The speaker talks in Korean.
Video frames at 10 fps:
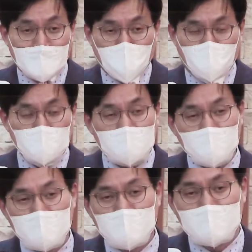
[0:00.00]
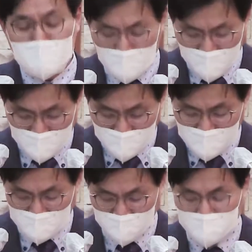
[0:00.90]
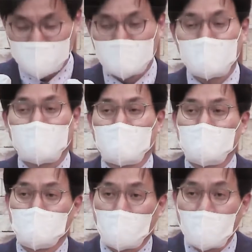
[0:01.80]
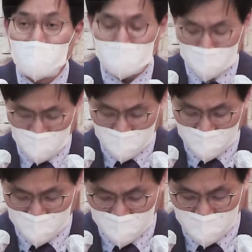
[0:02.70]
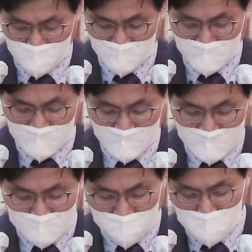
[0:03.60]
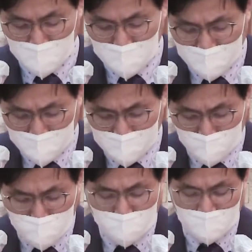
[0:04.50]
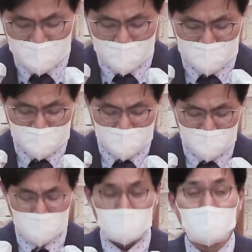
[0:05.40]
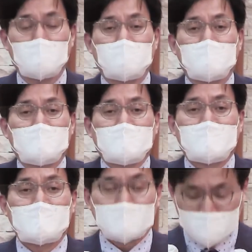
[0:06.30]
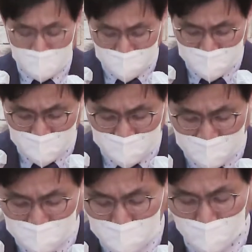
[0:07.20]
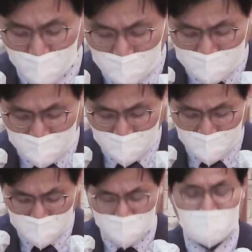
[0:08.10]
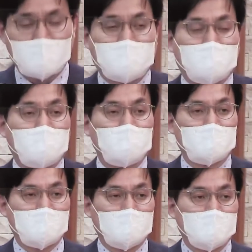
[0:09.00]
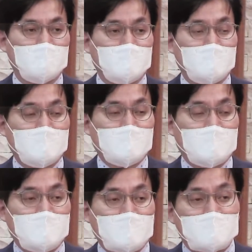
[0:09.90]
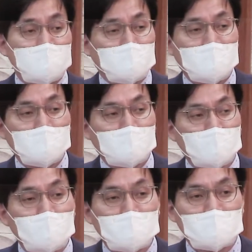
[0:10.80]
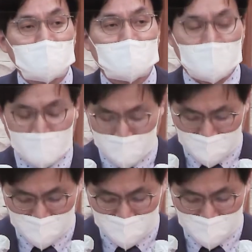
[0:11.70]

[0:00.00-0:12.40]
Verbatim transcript: 요셉의 이름의 뜻 자체가 더하기입니다. 샘 곁에 무성한 가지가 되어서 그 가지가 담을 넘었다 이렇게 말씀합니다. 그 비결이 무엇이었을까요?